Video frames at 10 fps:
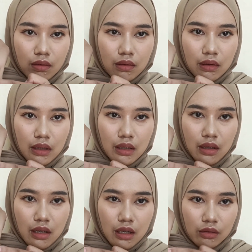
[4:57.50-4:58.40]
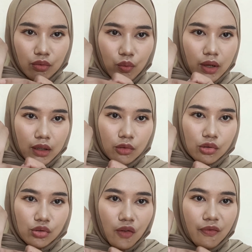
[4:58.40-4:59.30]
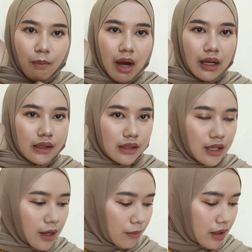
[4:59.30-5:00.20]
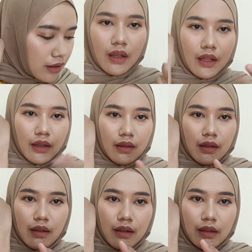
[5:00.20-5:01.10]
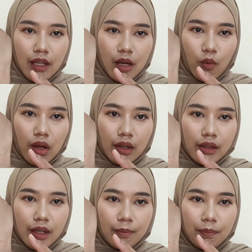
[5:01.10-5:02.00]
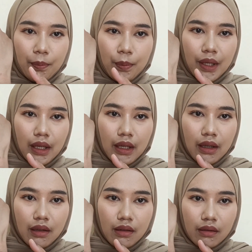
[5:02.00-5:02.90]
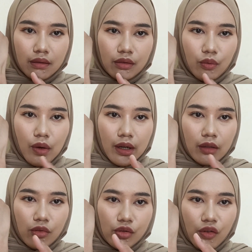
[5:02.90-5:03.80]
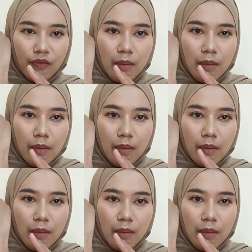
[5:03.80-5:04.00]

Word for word: ini dia tuh warnanya tuh soft banget sih emang ini yang warnanya pink tuh warnanya tuh soft